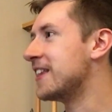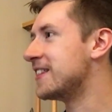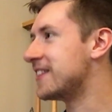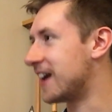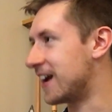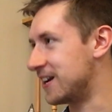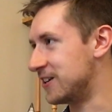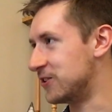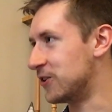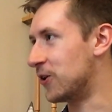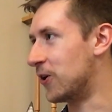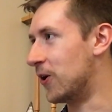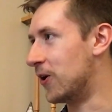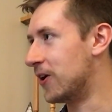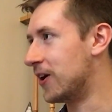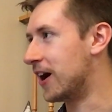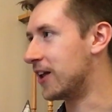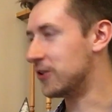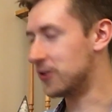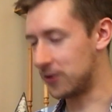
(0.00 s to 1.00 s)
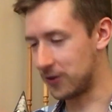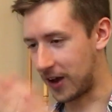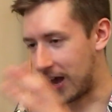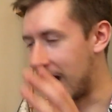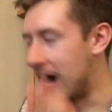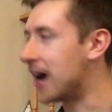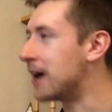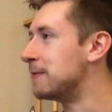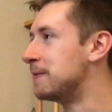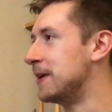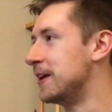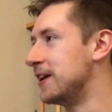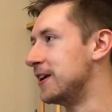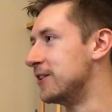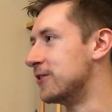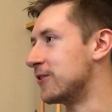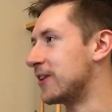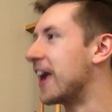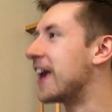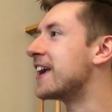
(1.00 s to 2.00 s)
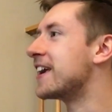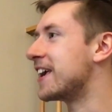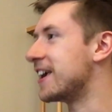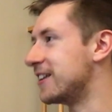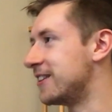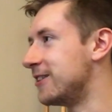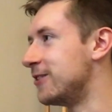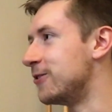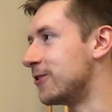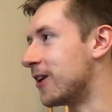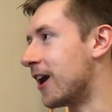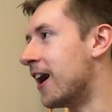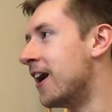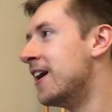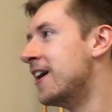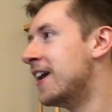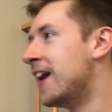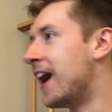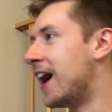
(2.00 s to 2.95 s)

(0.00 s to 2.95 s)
現代のカービィの原型というか、